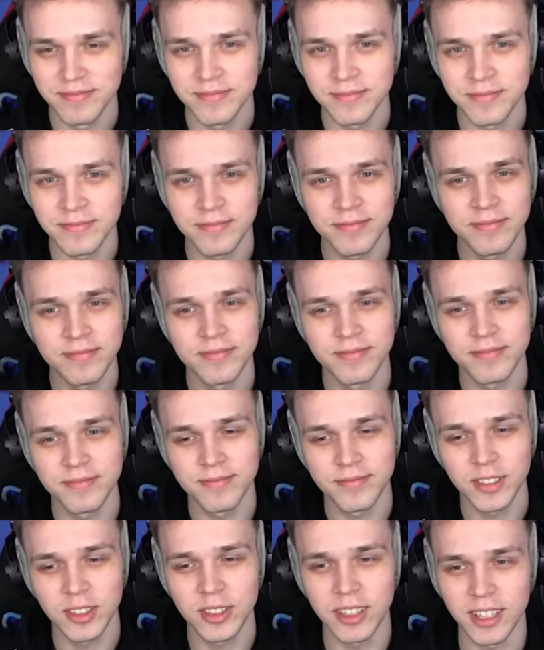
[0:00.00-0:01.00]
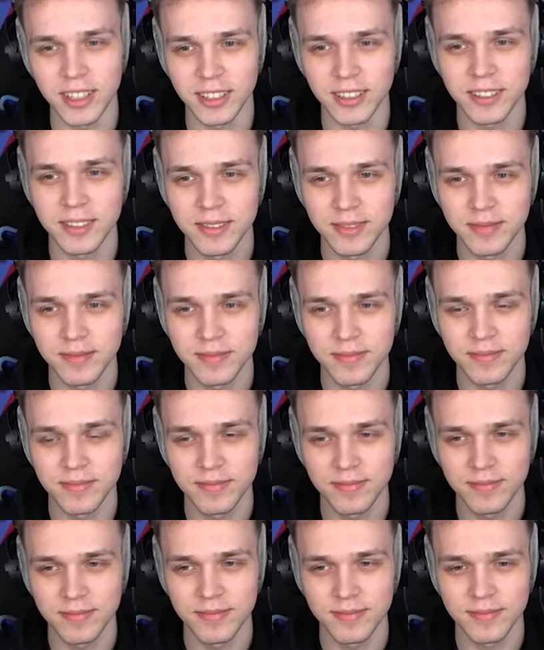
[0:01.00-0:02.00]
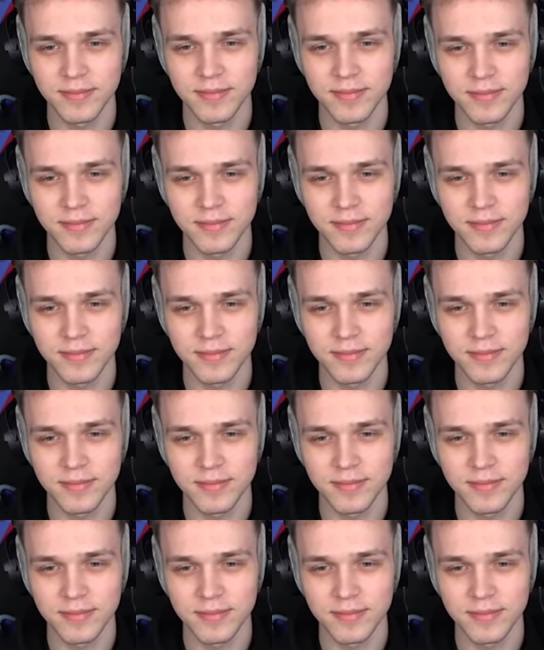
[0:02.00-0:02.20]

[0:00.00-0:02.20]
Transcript: nie? No tak. Dobra,